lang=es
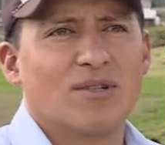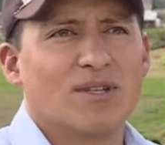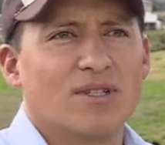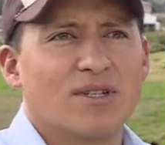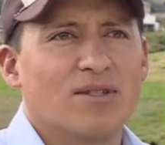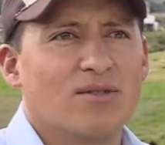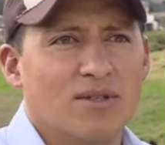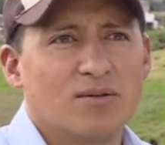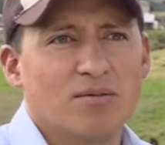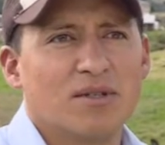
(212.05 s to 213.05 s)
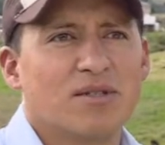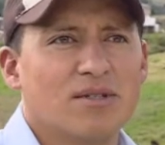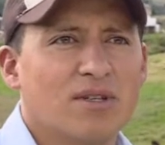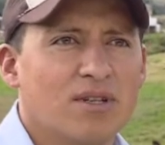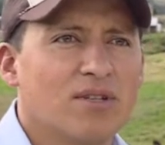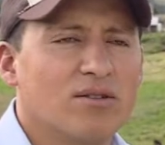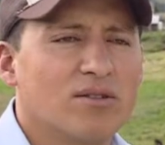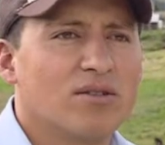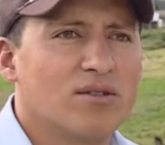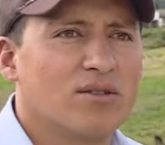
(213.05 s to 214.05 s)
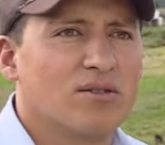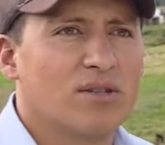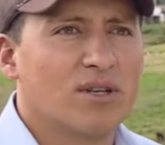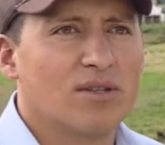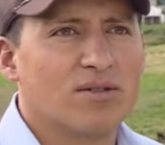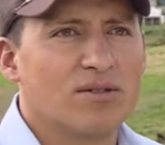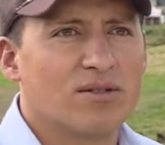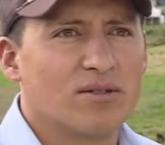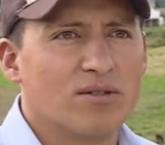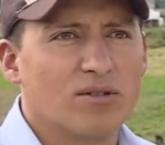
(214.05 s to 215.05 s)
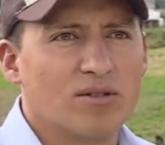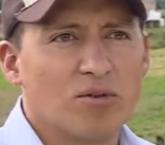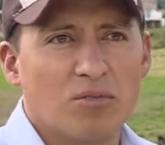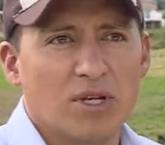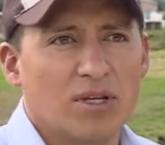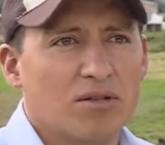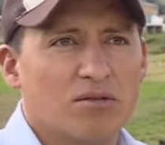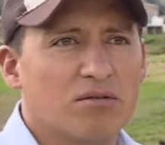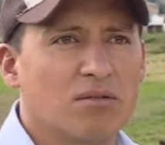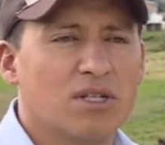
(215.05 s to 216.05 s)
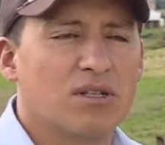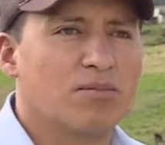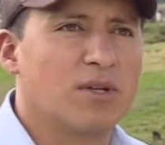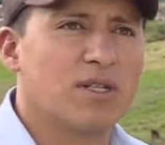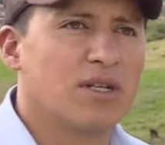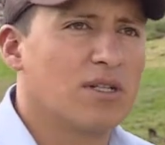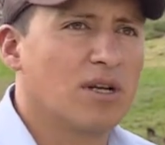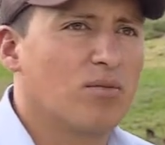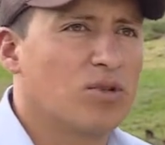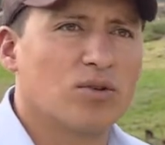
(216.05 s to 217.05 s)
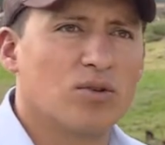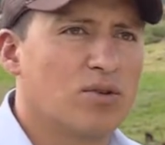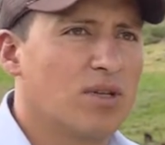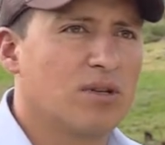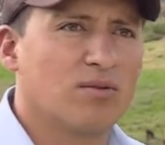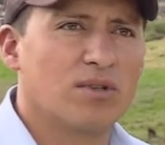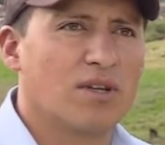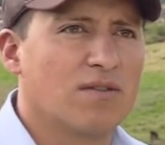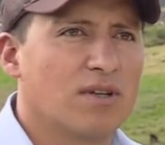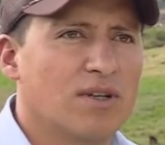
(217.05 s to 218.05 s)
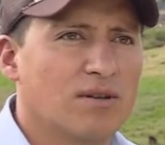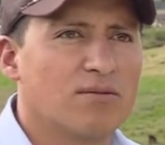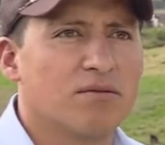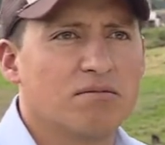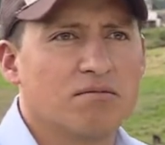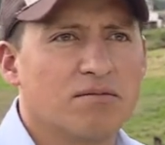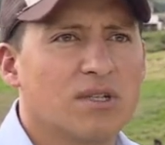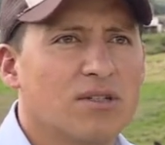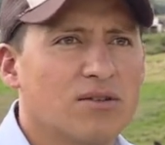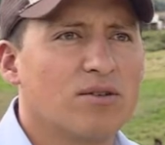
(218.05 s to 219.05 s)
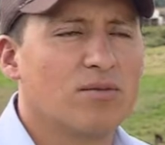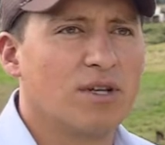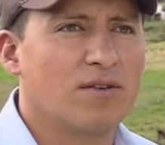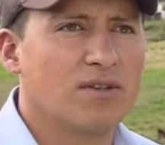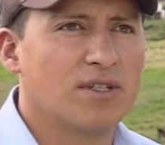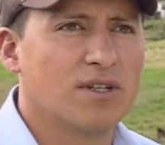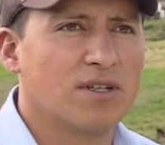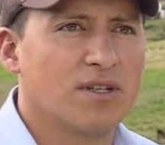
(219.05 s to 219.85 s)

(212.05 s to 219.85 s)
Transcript: qué sé, entonces pues nos, nos, ¿qué? nos, conviene y casi presencia de mosco no tenemos en la finca, pues, eso nos beneficia.